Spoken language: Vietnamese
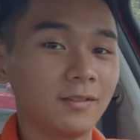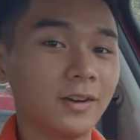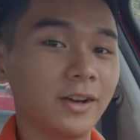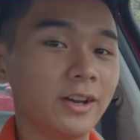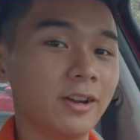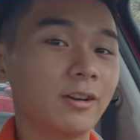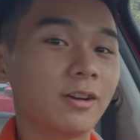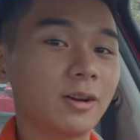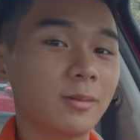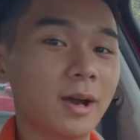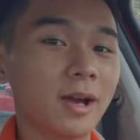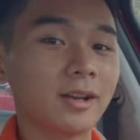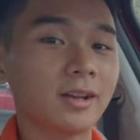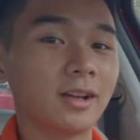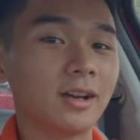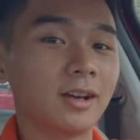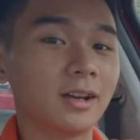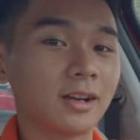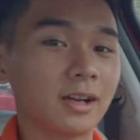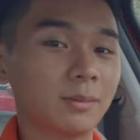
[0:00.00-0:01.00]
Và nếu các bạn
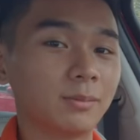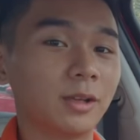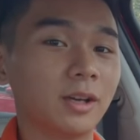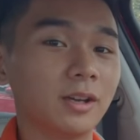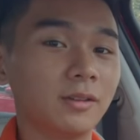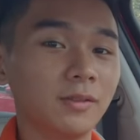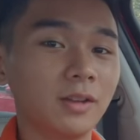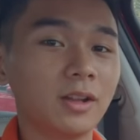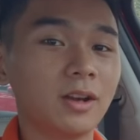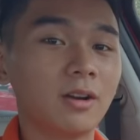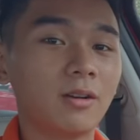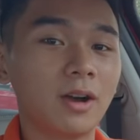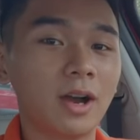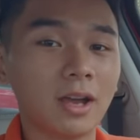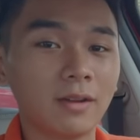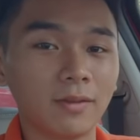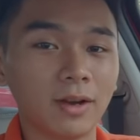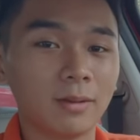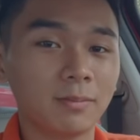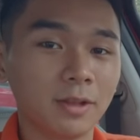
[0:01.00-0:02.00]
cảm thấy video
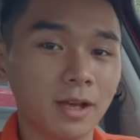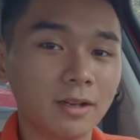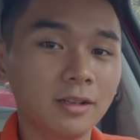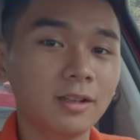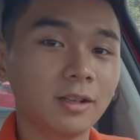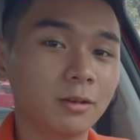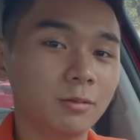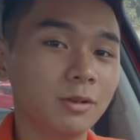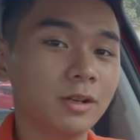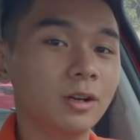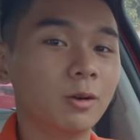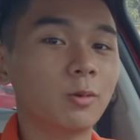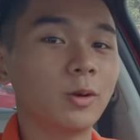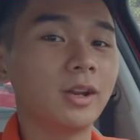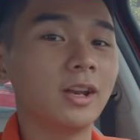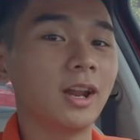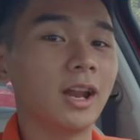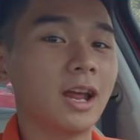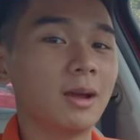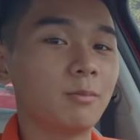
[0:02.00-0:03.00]
hay và hấp dẫn thì cũng đừng
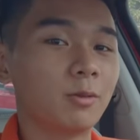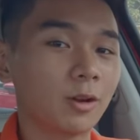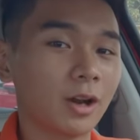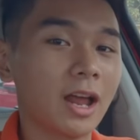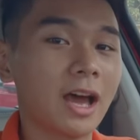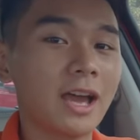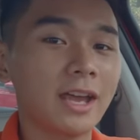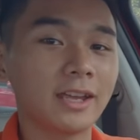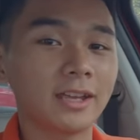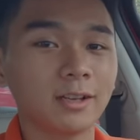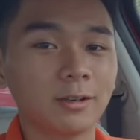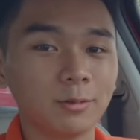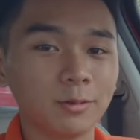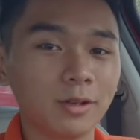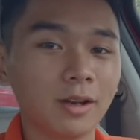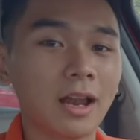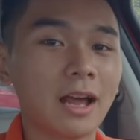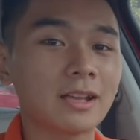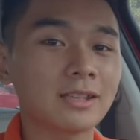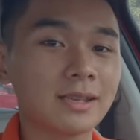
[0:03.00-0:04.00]
quên để lại một like cũng
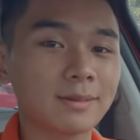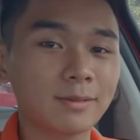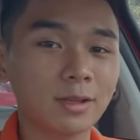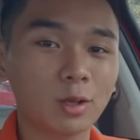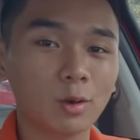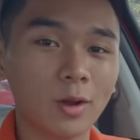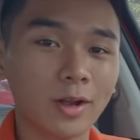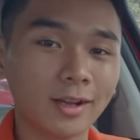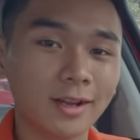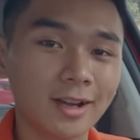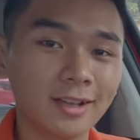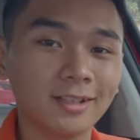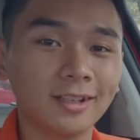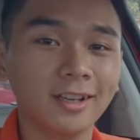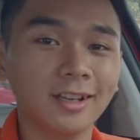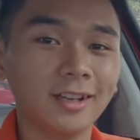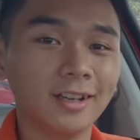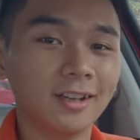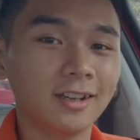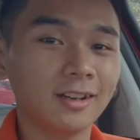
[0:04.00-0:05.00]
như là subscribe kênh
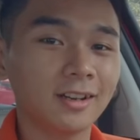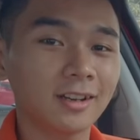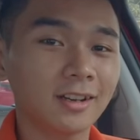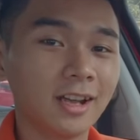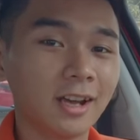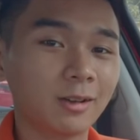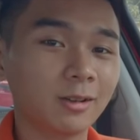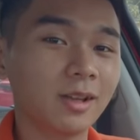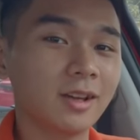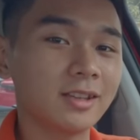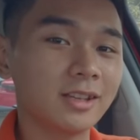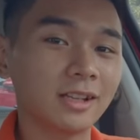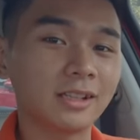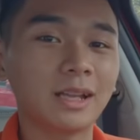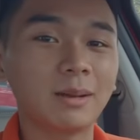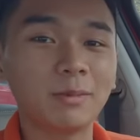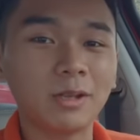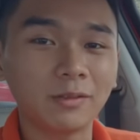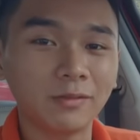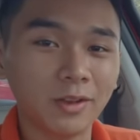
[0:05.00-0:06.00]
để có thể nhận
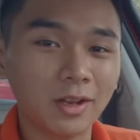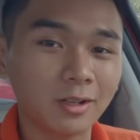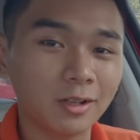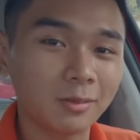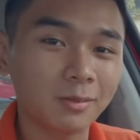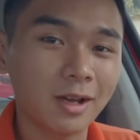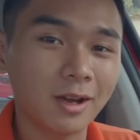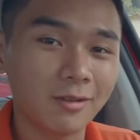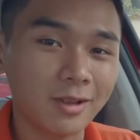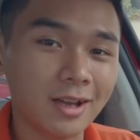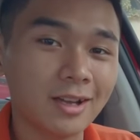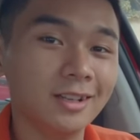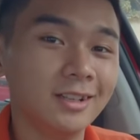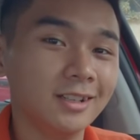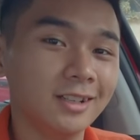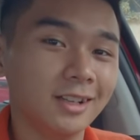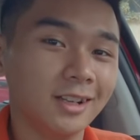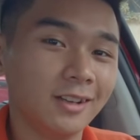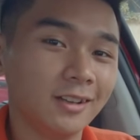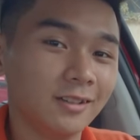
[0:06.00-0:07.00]
thêm những video tiếp theo nhé.
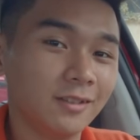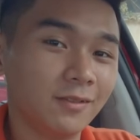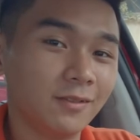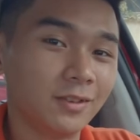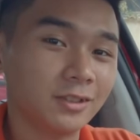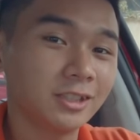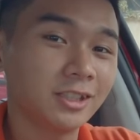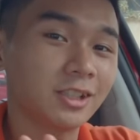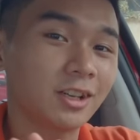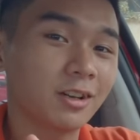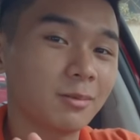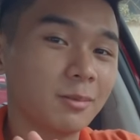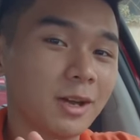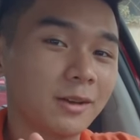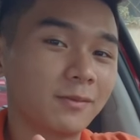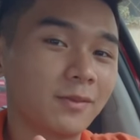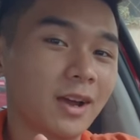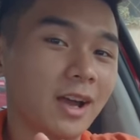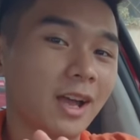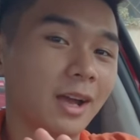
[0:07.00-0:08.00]
Xin chào tạm
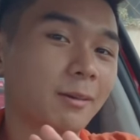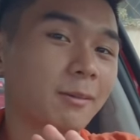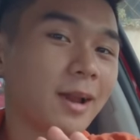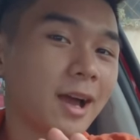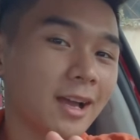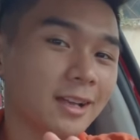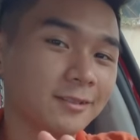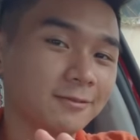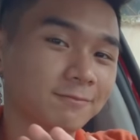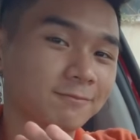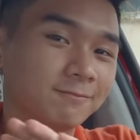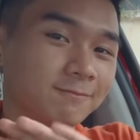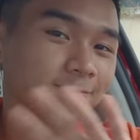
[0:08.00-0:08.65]
biệt và hẹn gặp lại.